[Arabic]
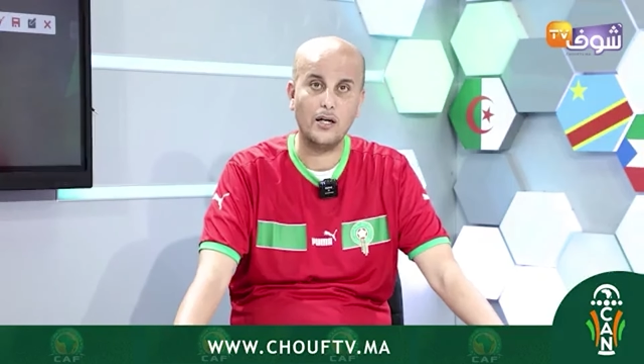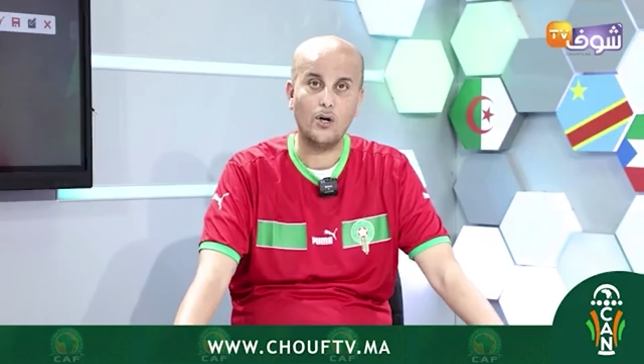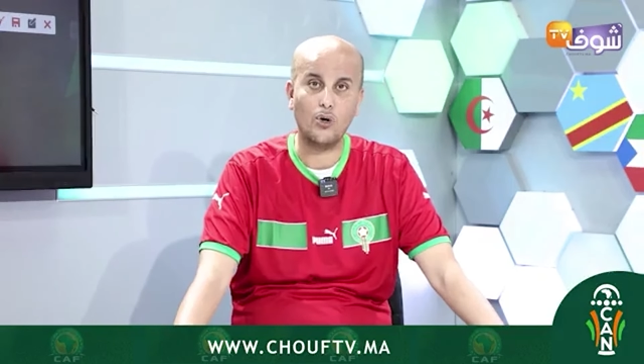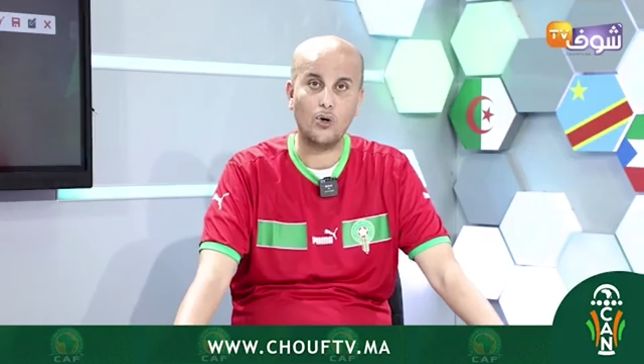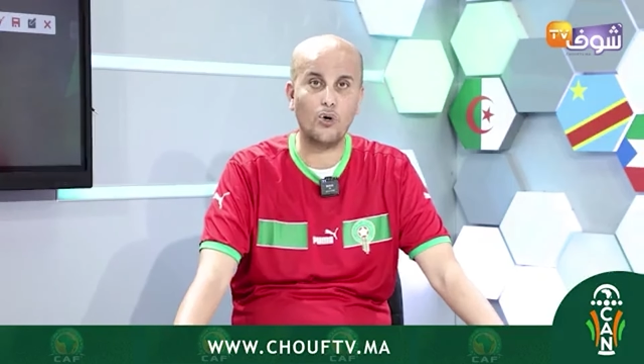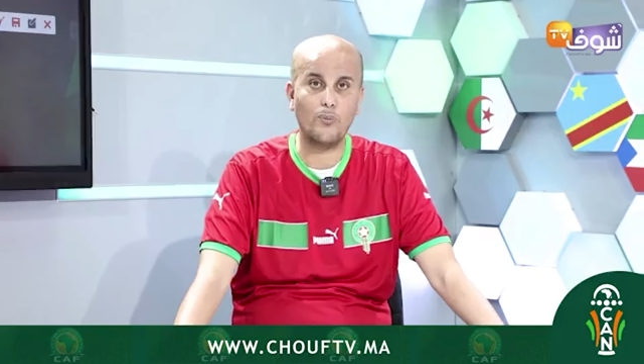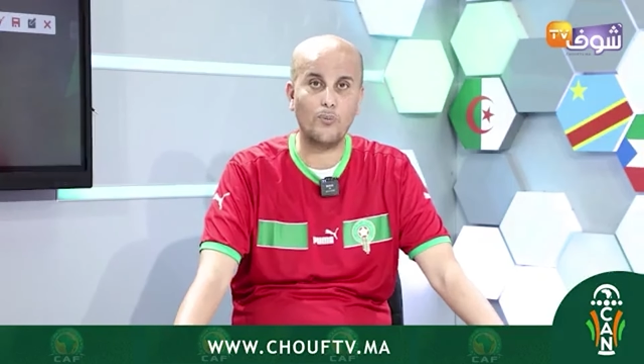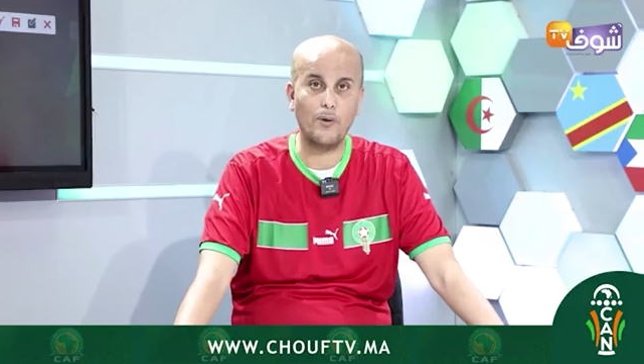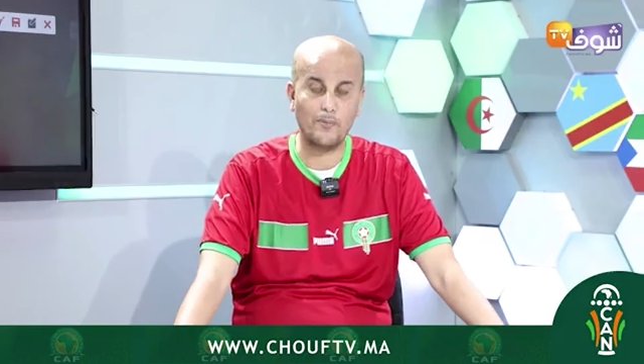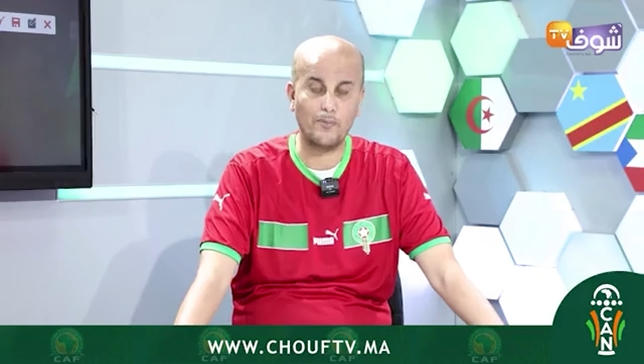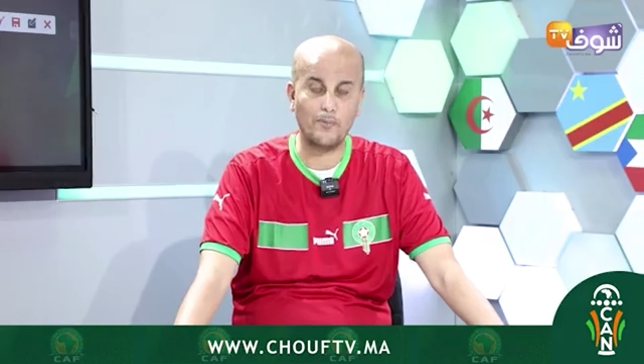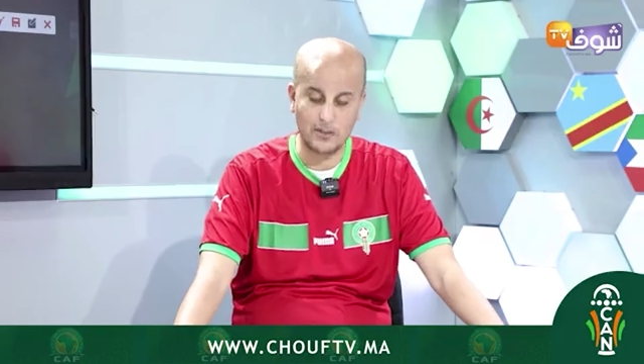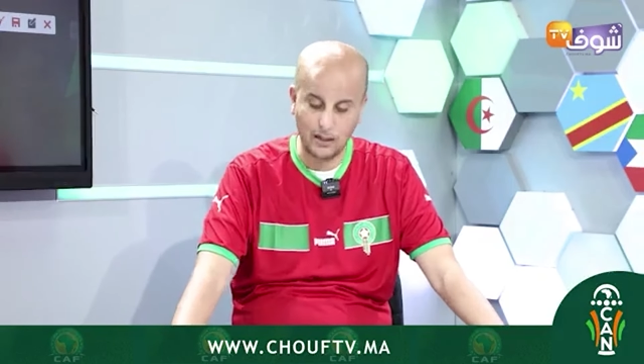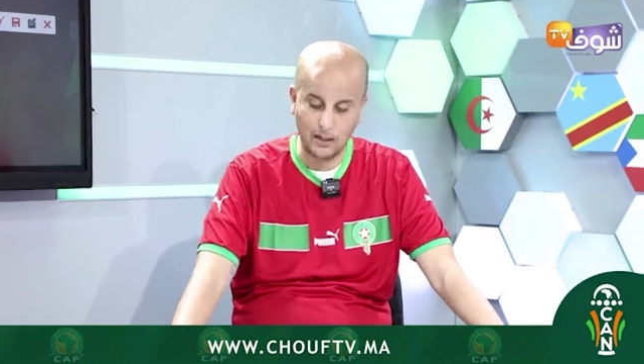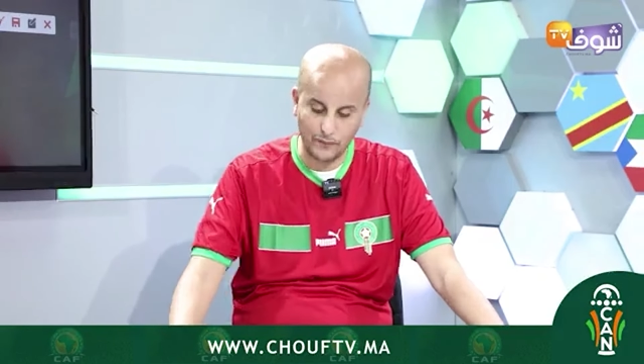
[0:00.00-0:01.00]
غربان
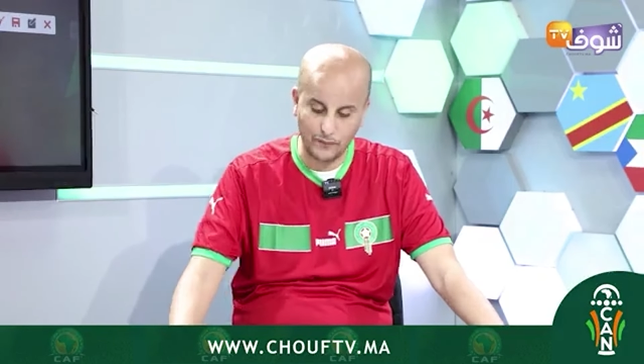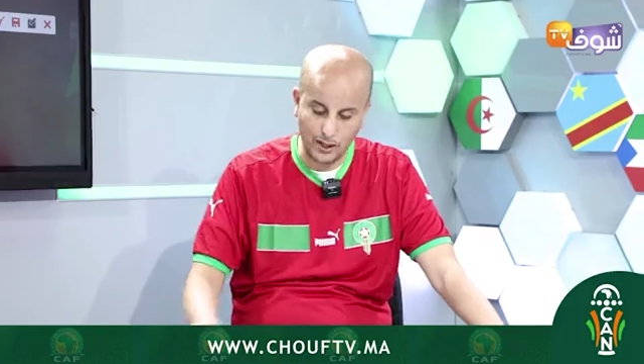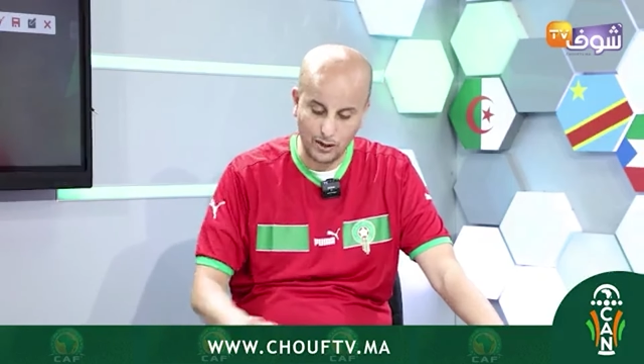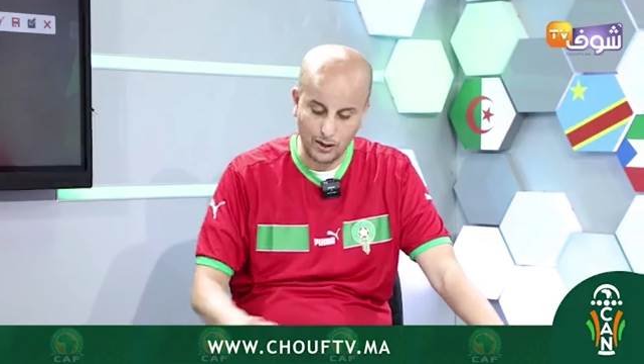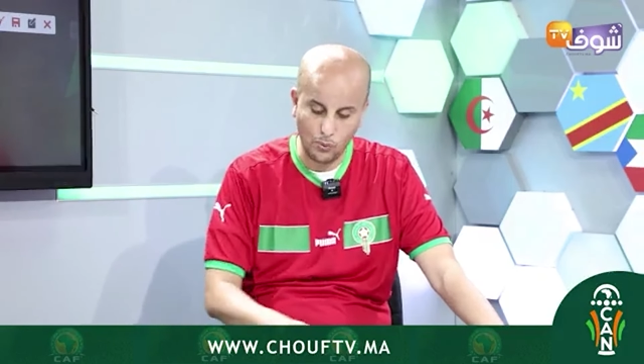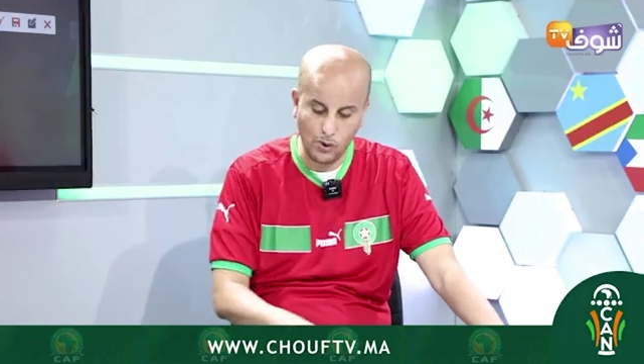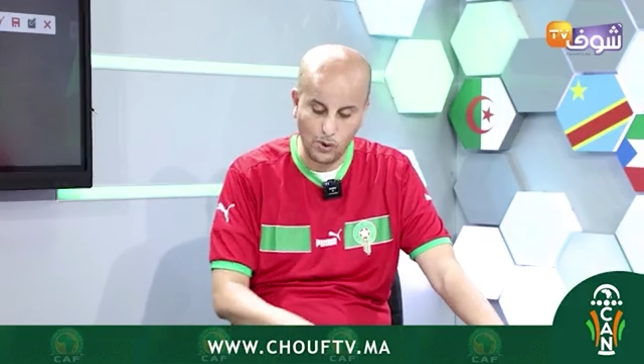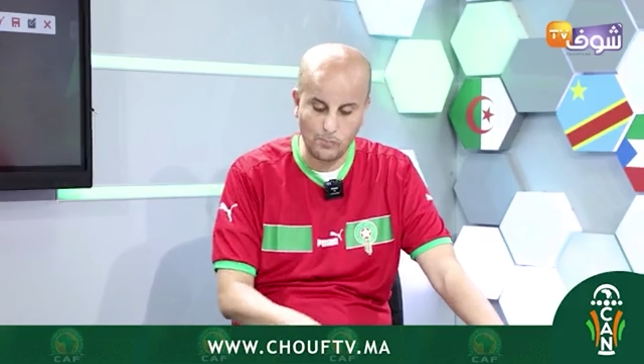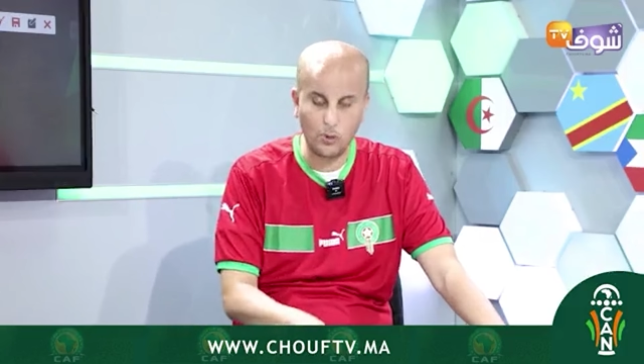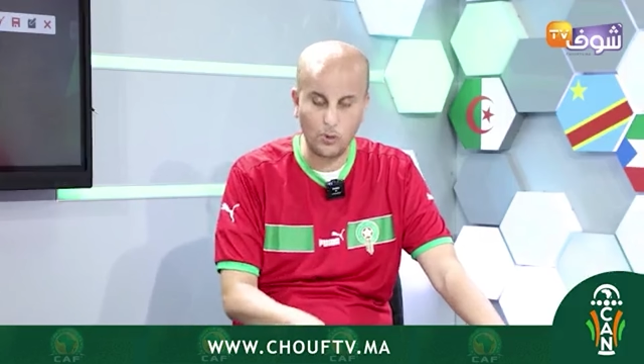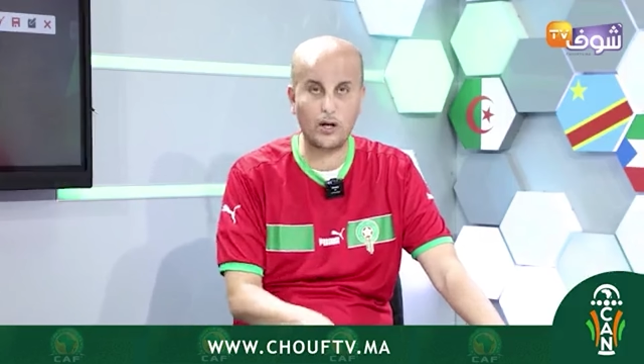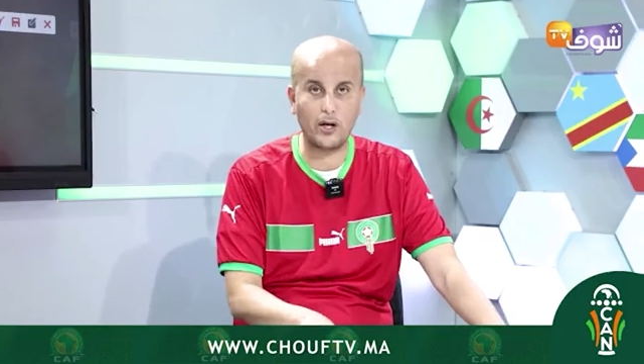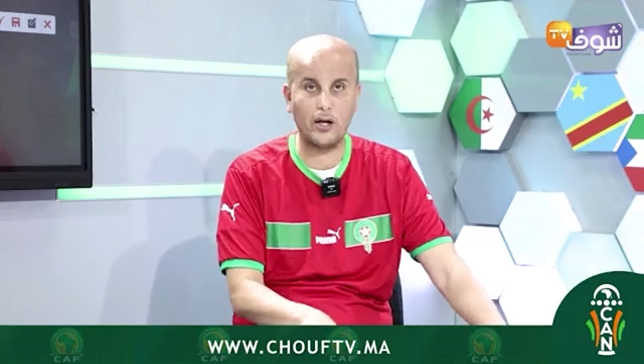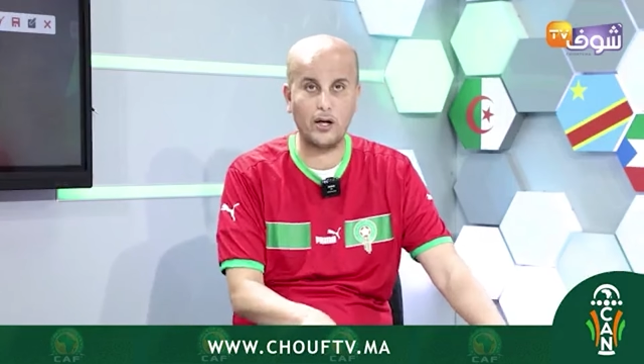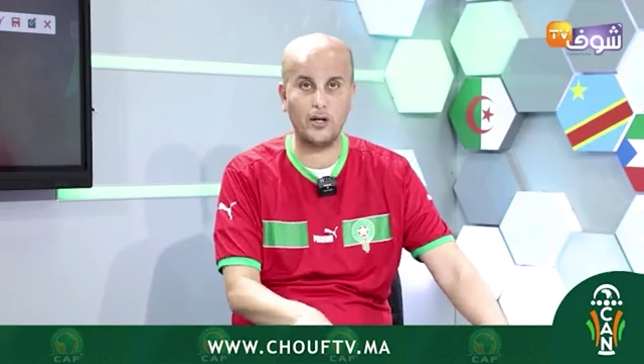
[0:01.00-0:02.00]
مصطفى
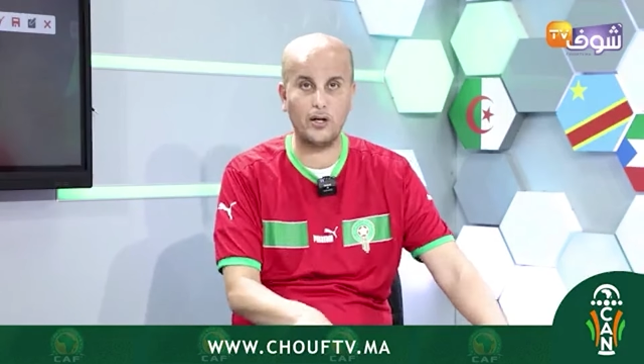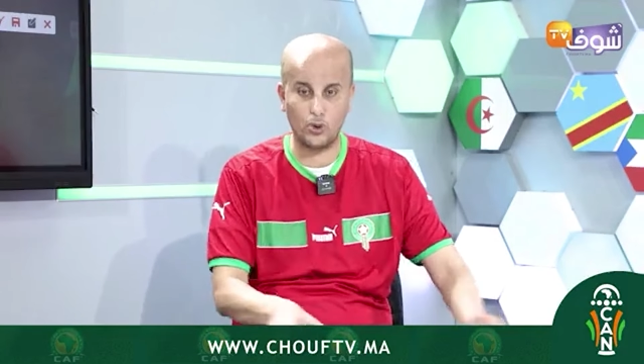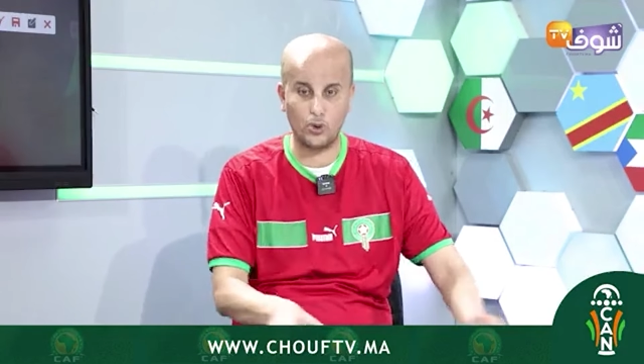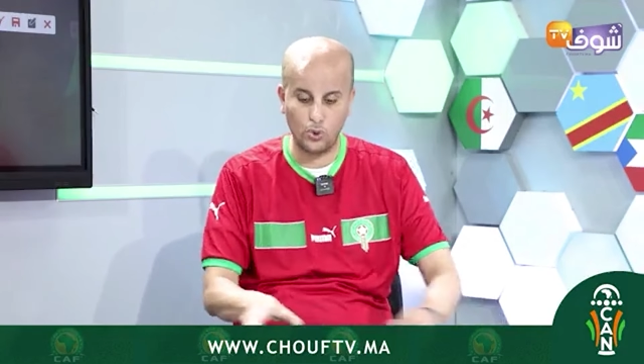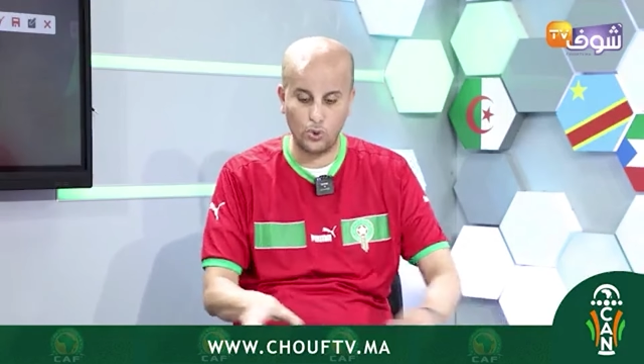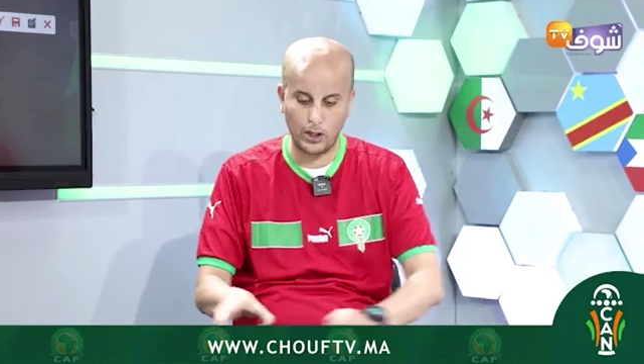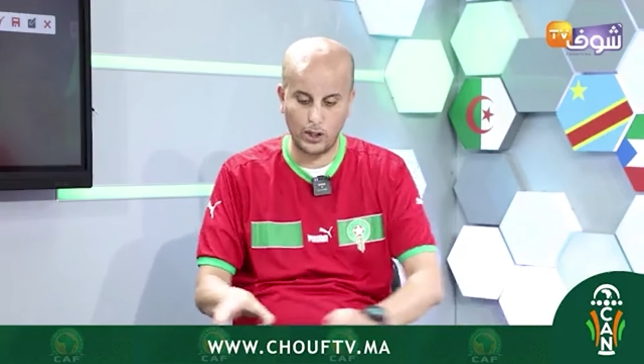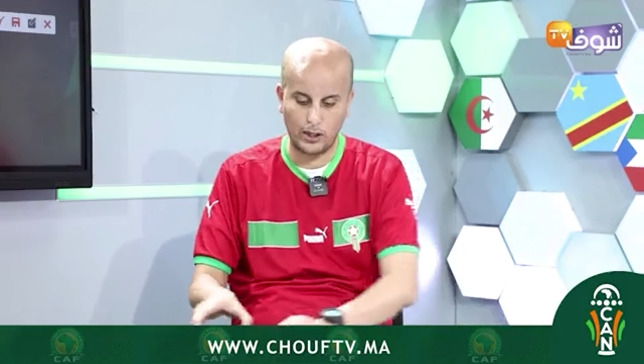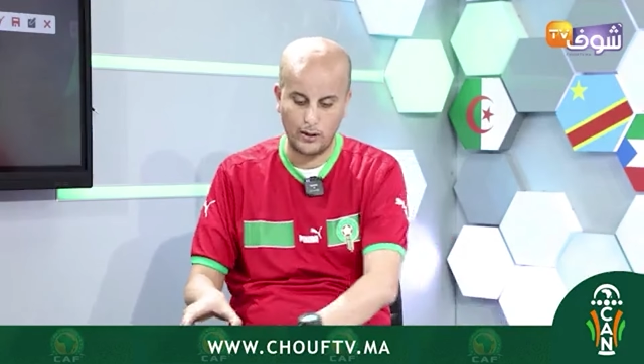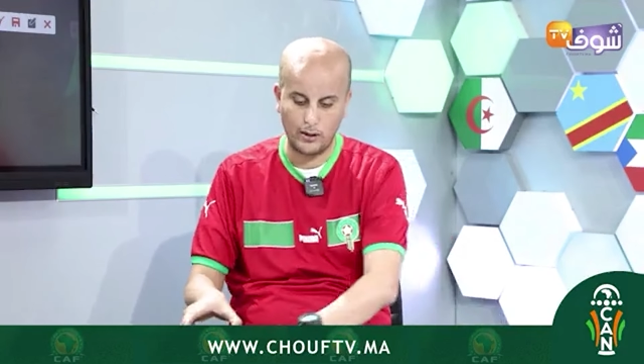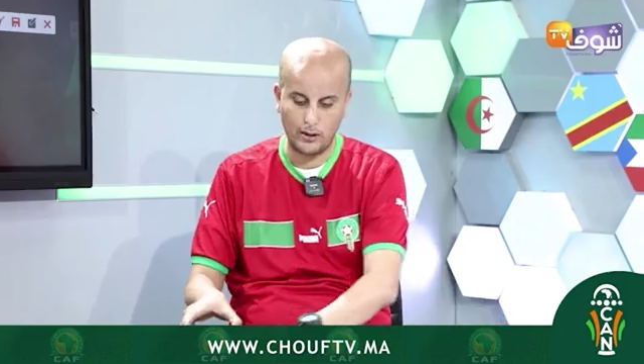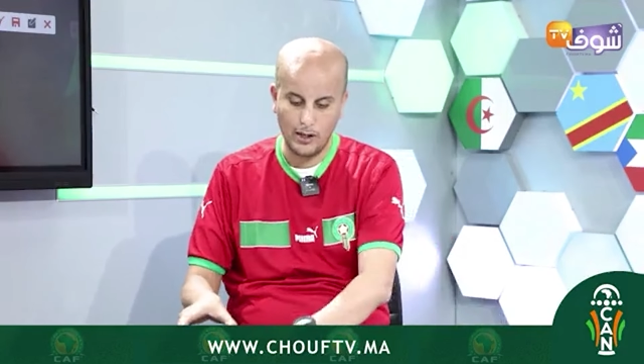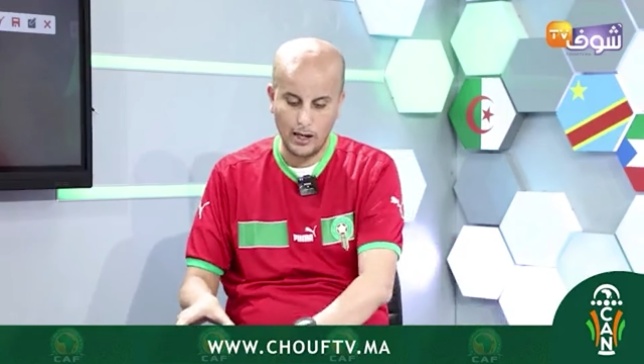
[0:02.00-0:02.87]
ومقران قراري